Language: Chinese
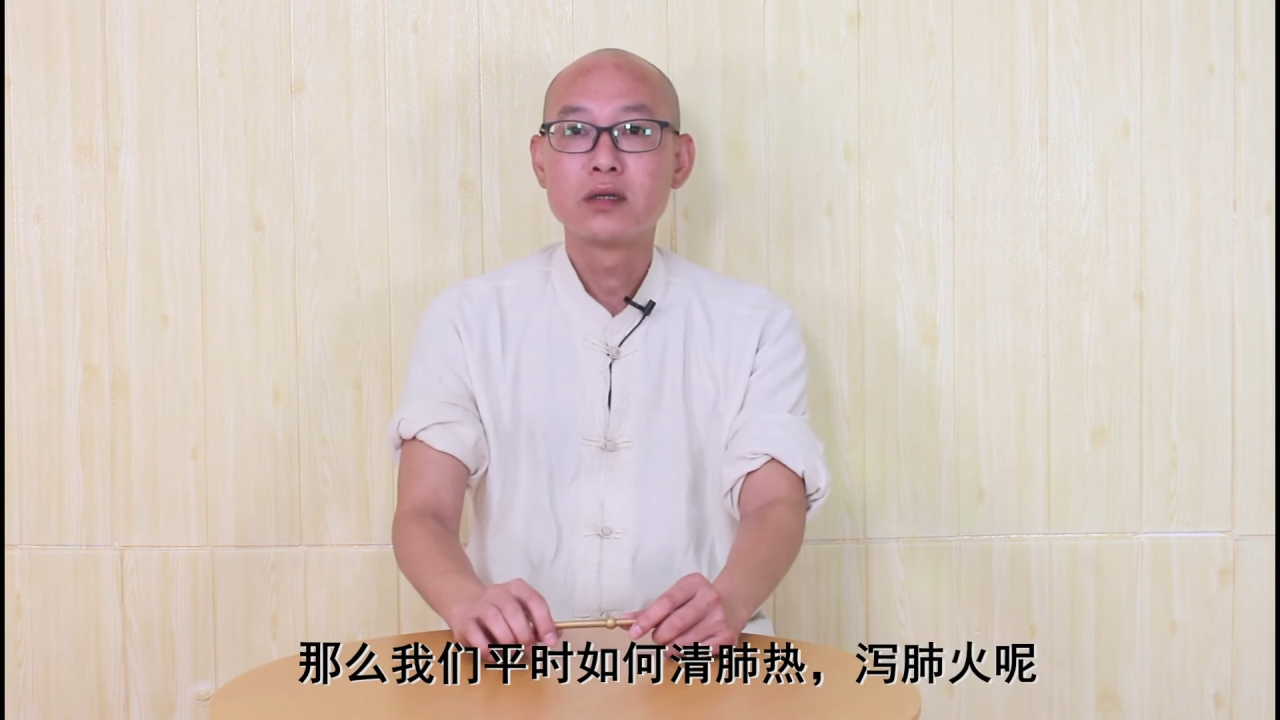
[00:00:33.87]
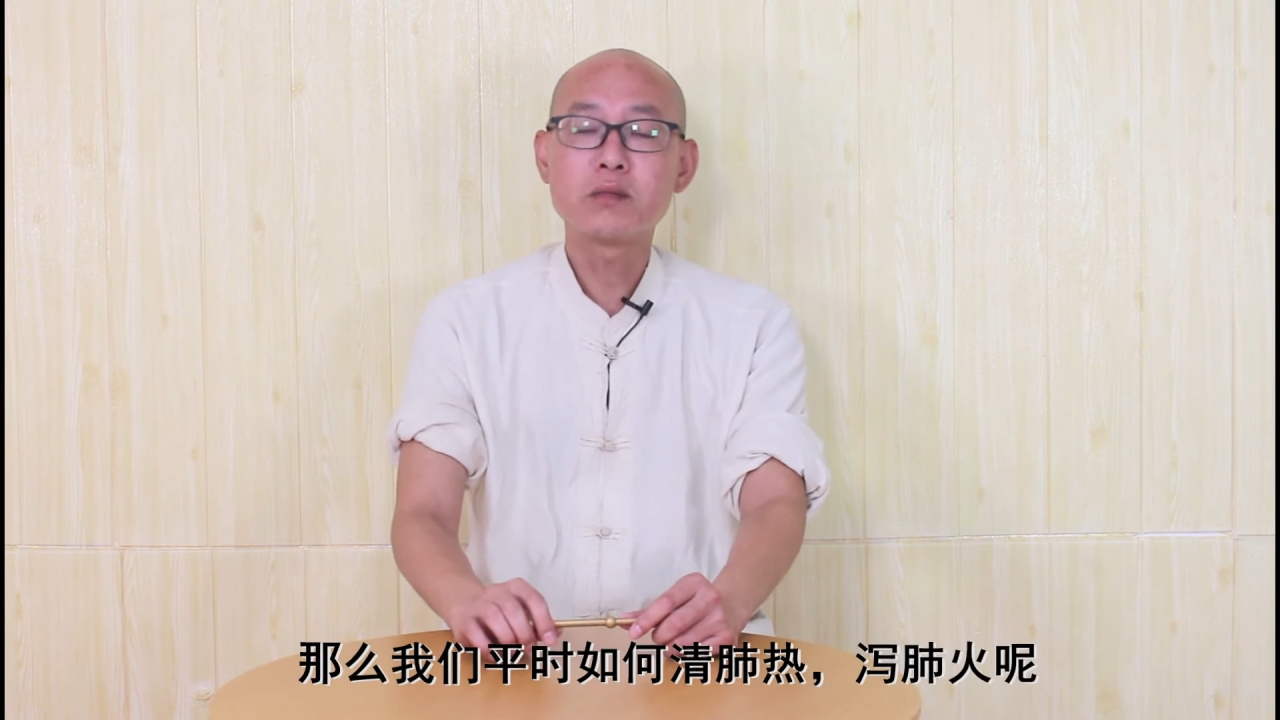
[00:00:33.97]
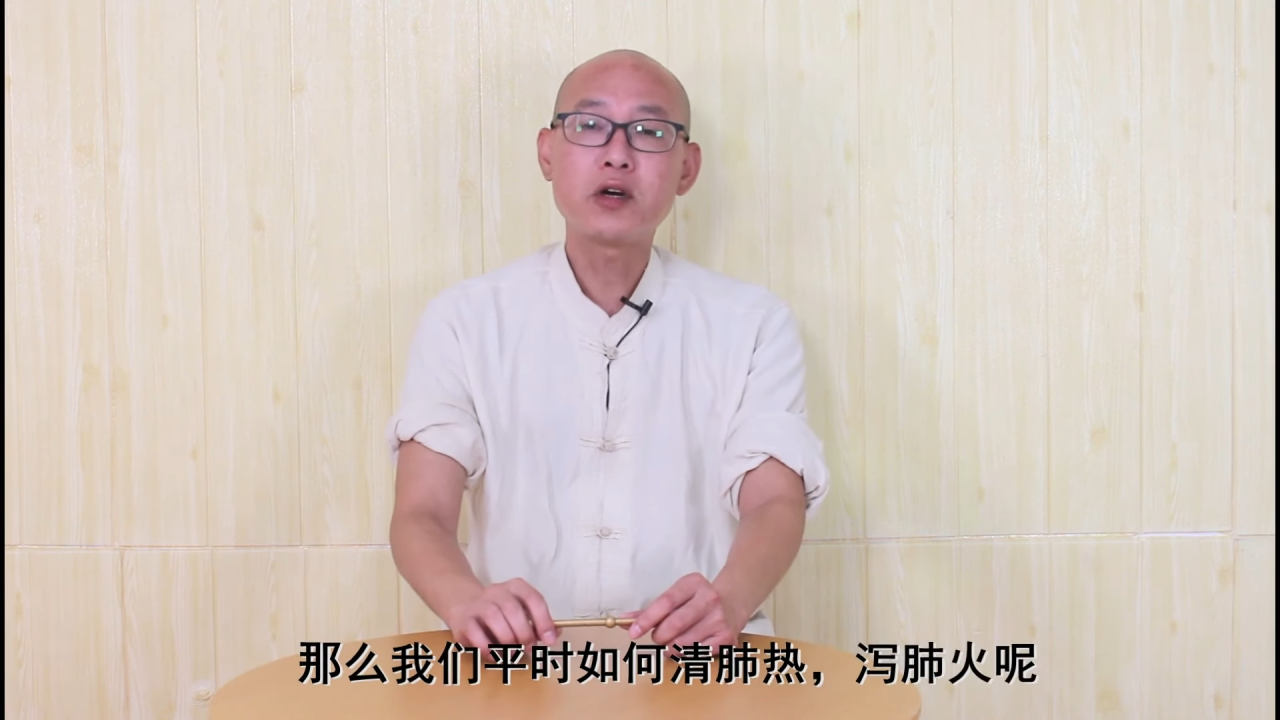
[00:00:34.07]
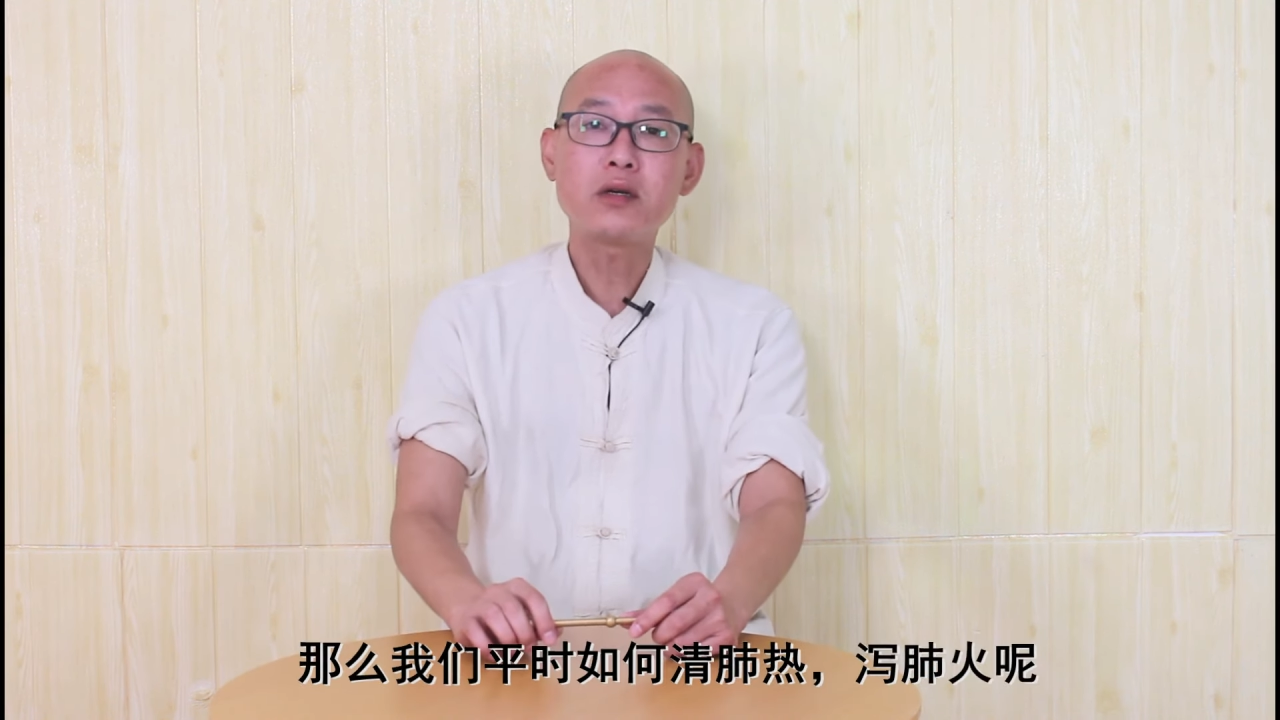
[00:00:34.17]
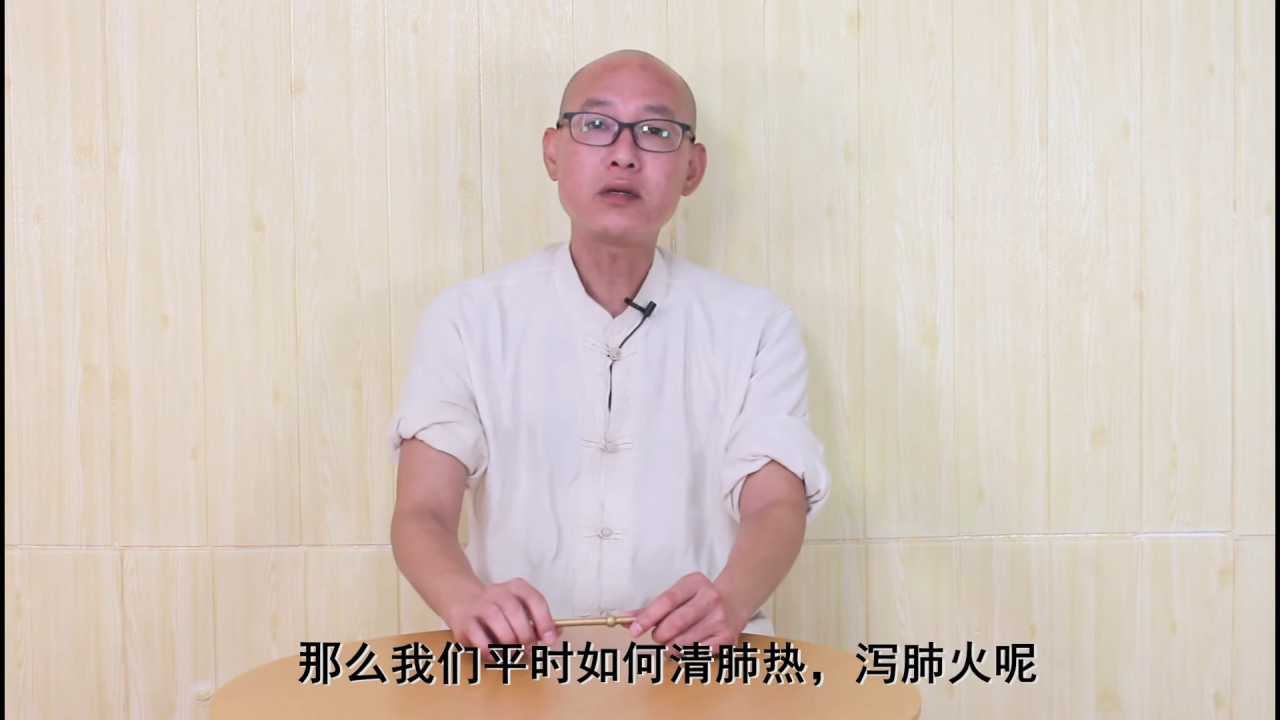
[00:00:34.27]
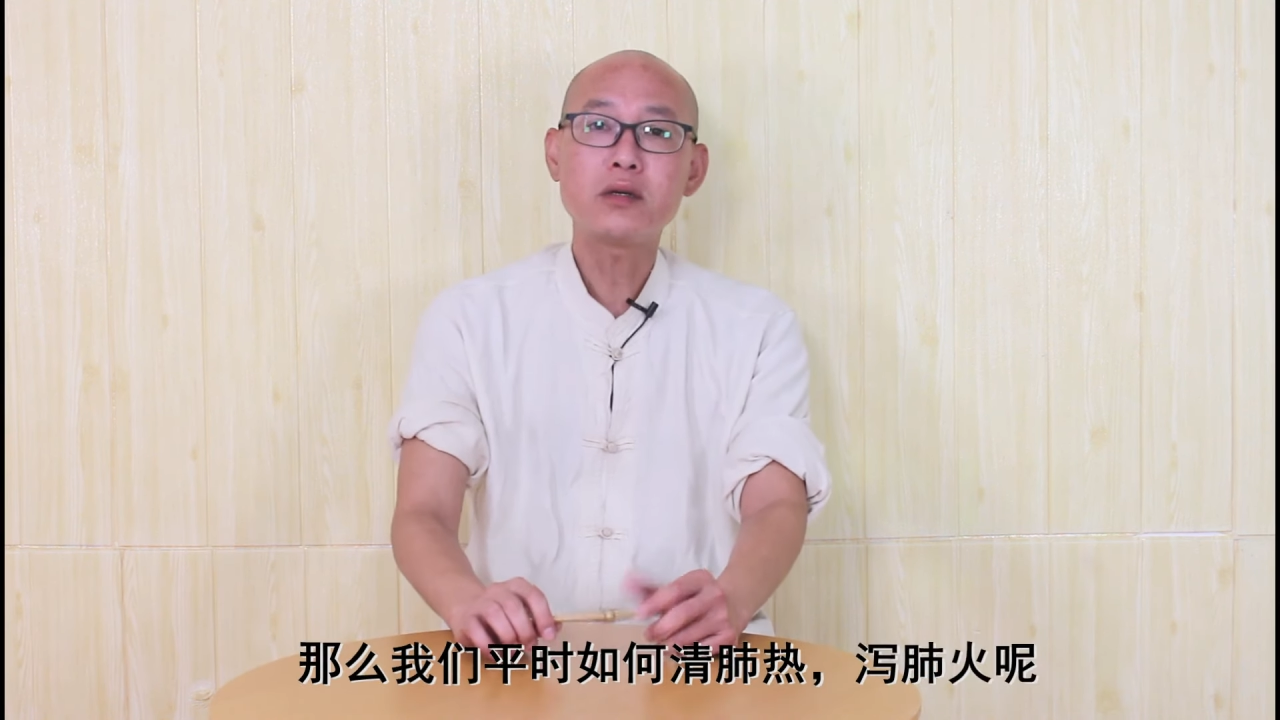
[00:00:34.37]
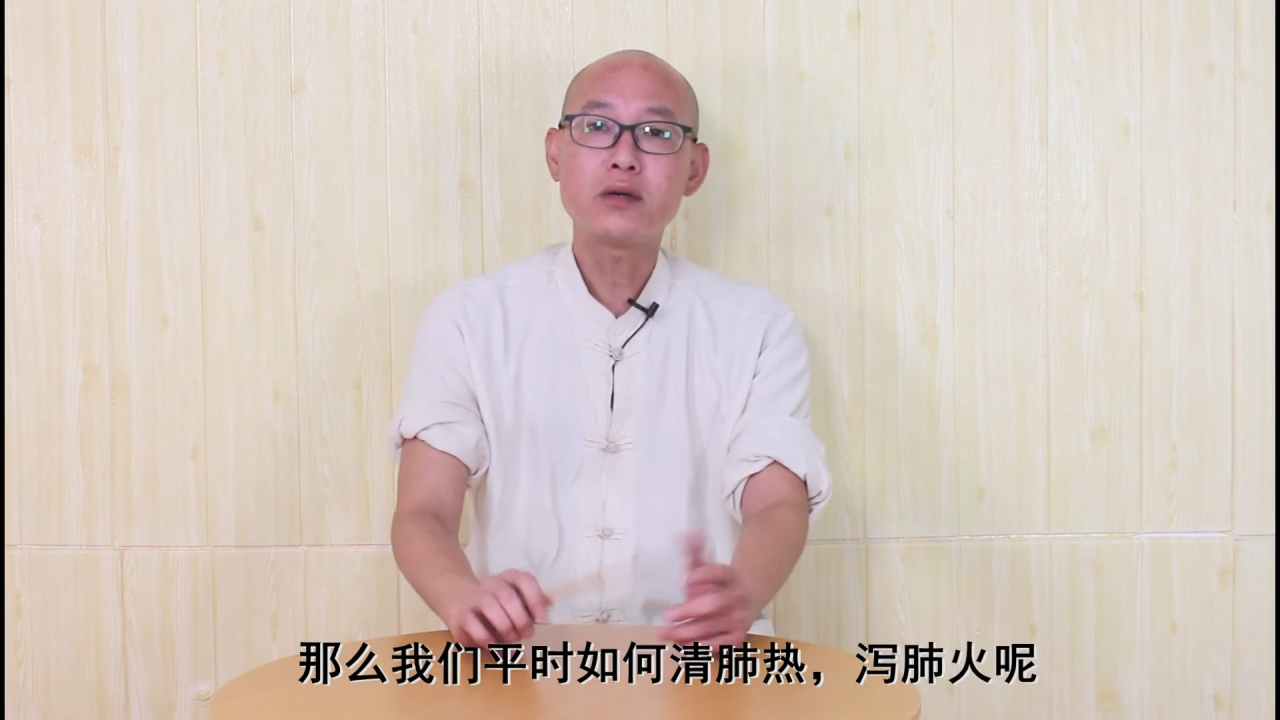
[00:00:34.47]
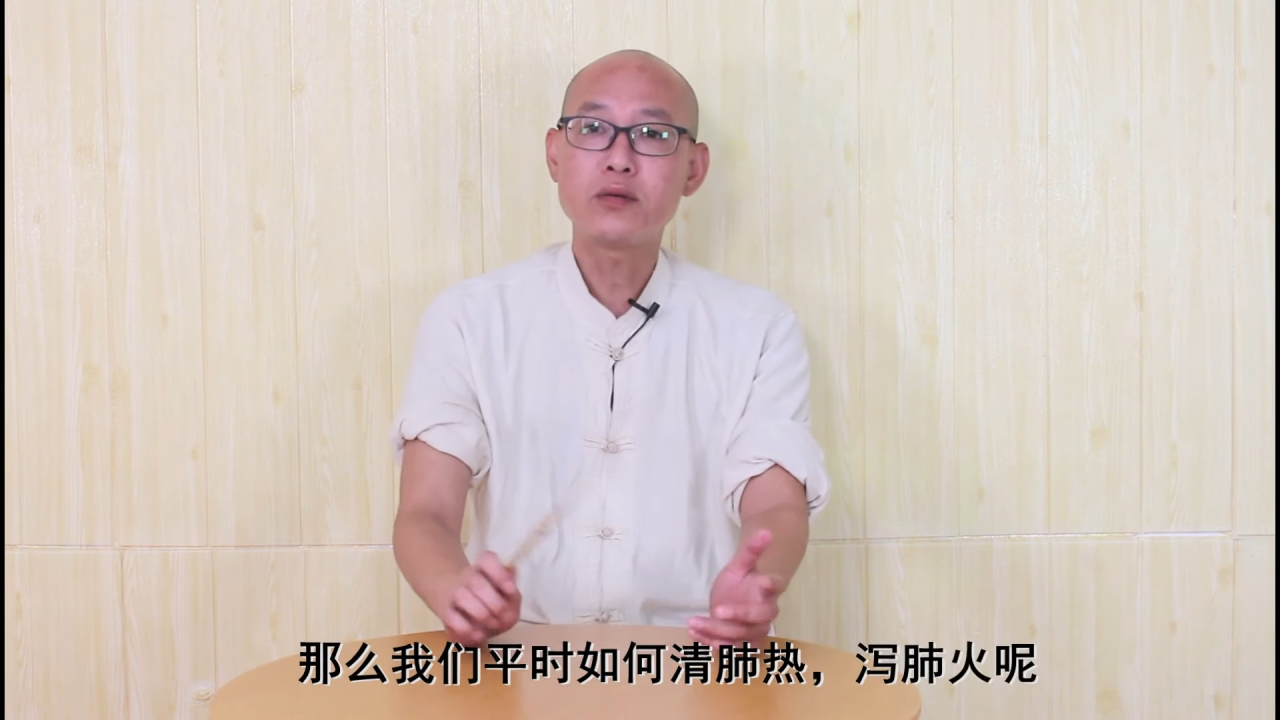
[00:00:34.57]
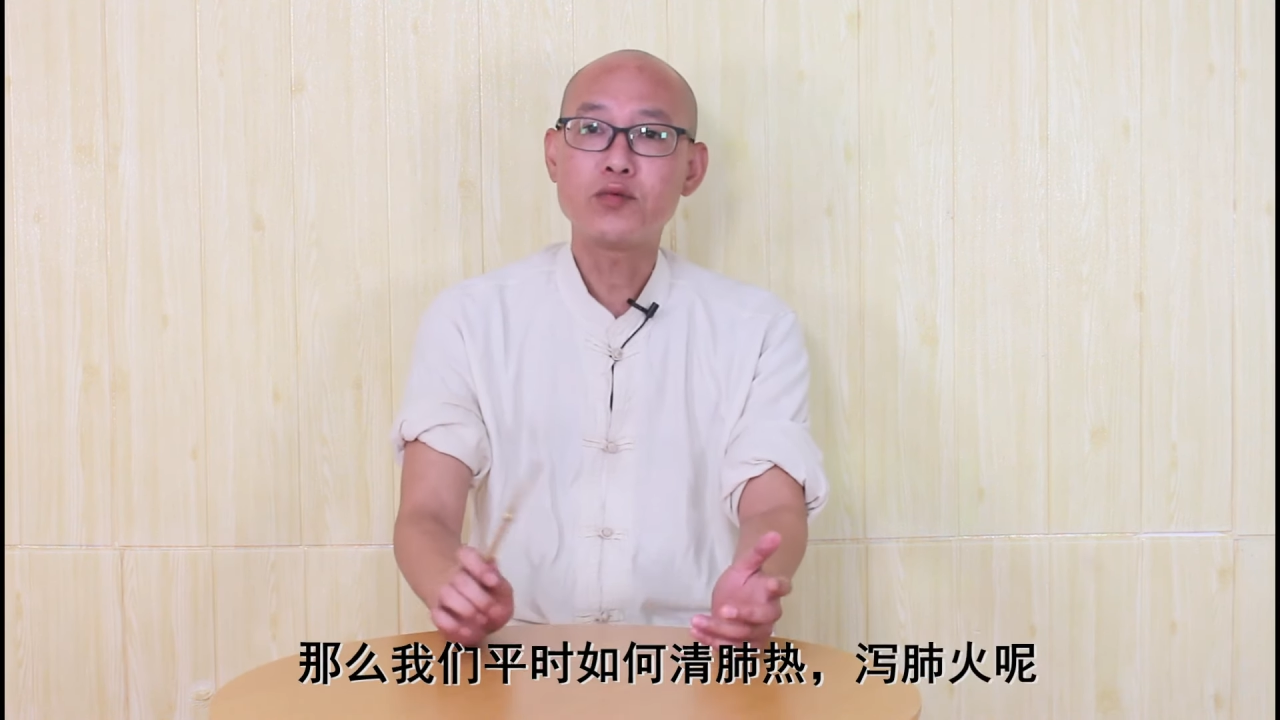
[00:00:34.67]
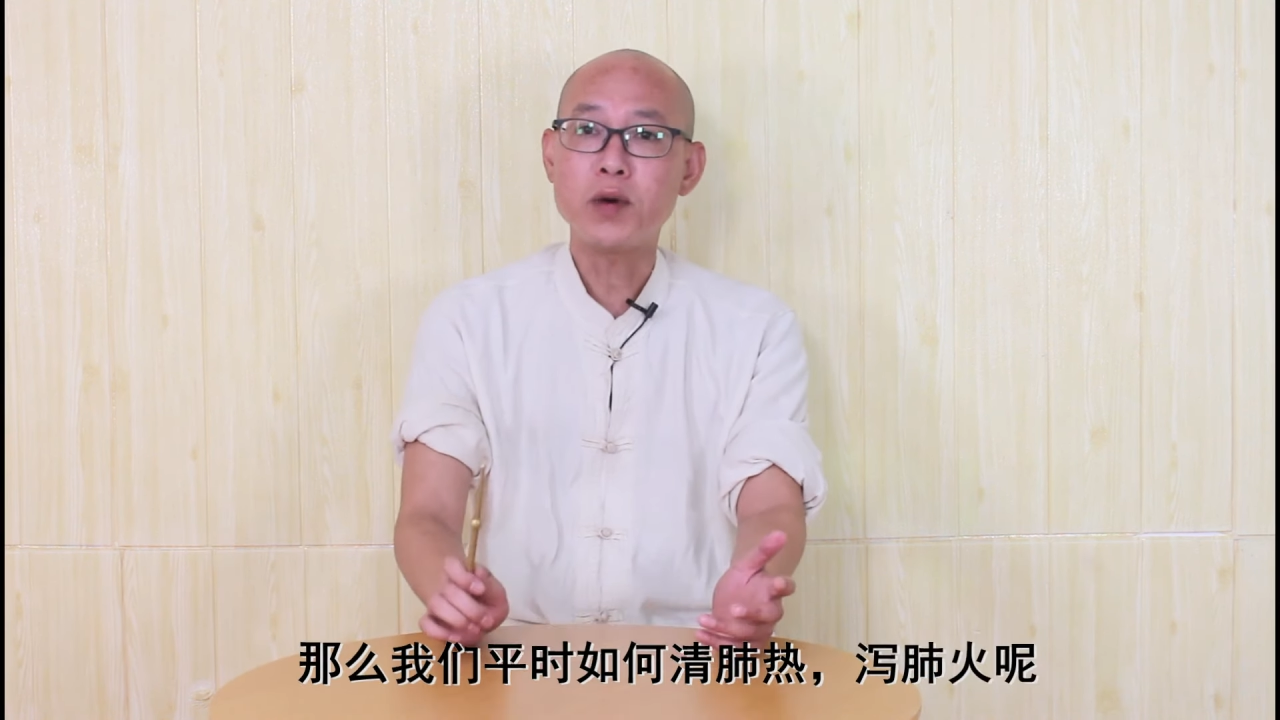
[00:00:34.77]
那么，
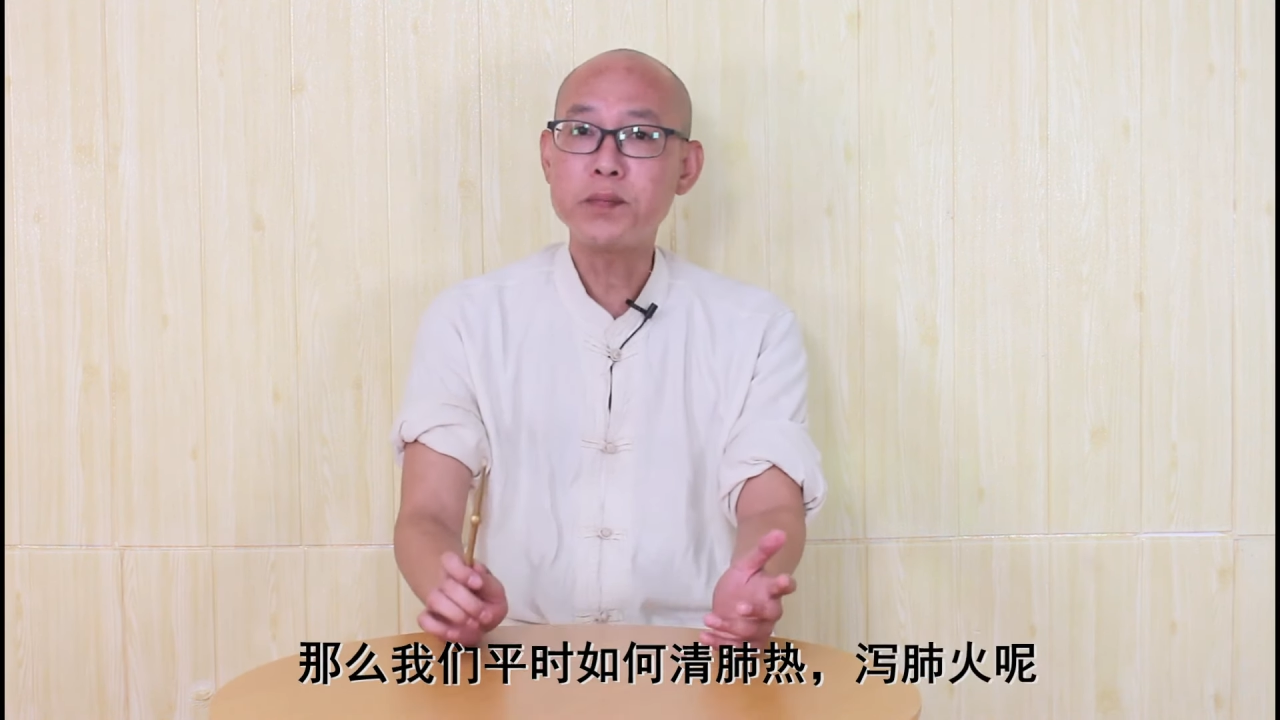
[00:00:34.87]
我